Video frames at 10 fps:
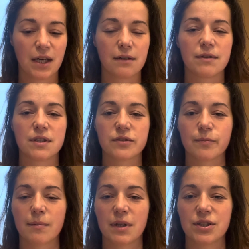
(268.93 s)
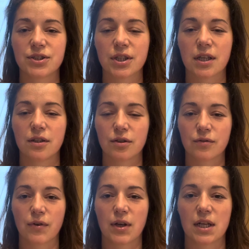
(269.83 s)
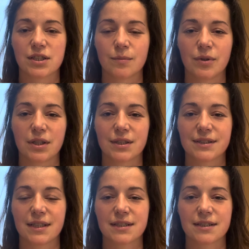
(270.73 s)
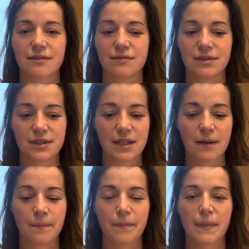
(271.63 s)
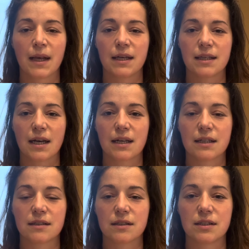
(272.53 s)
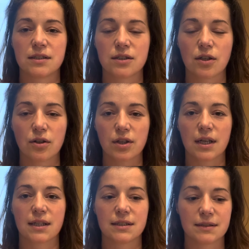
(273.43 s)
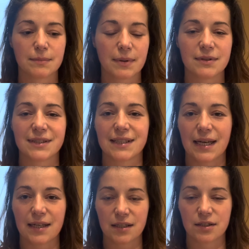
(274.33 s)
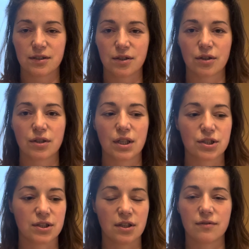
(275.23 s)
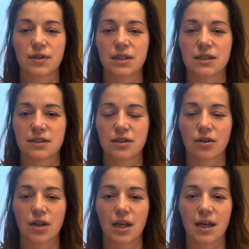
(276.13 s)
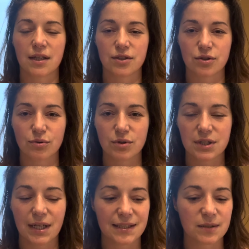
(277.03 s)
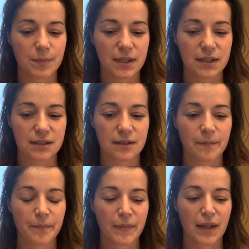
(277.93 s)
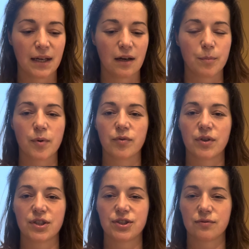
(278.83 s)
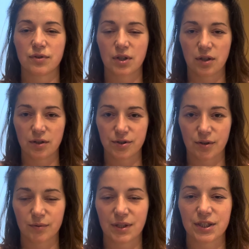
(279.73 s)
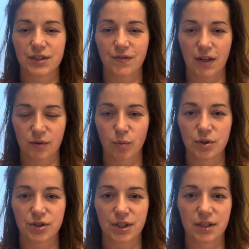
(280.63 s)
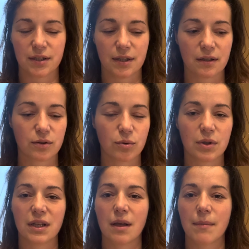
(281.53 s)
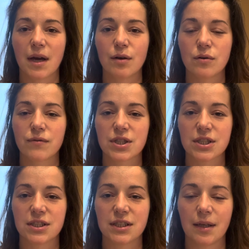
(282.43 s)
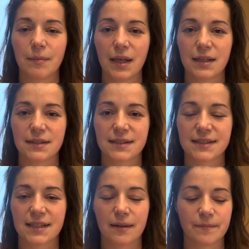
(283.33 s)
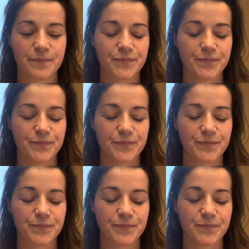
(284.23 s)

Więc w momencie, kiedy otwiera się moje serce, widzę, jak historie, stare historie czy nowe historie, jakieś różne aspekty opowieści wychodzą na światło dzienne, które nie miało wcześniej miejsca